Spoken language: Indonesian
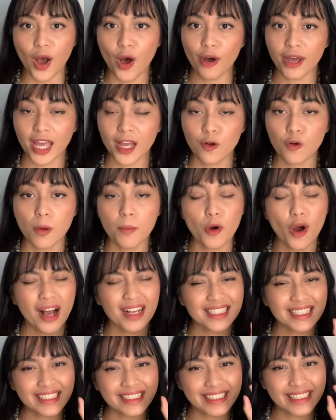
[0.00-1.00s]
Oke, gue mau
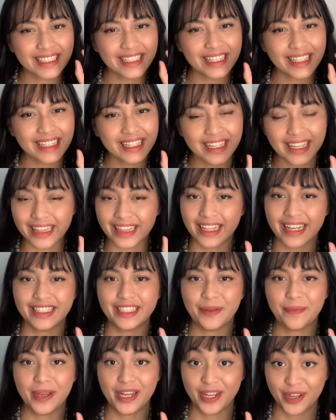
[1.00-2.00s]
kasih sedikit
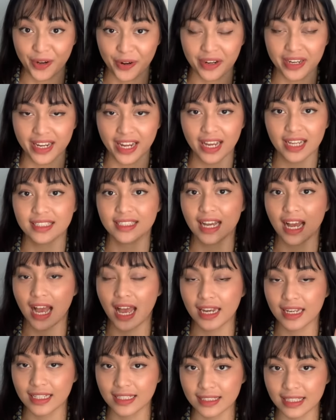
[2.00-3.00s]
aja background ya,
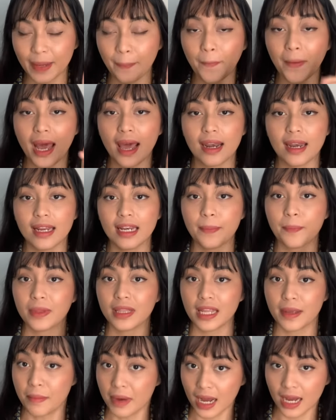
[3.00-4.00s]
jangan di skip karena ini
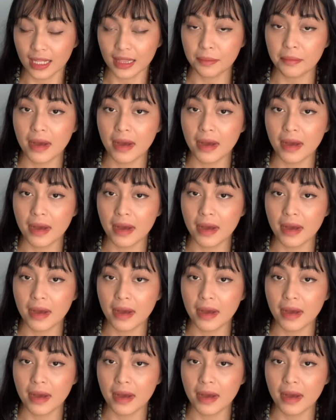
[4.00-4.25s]
penting banget.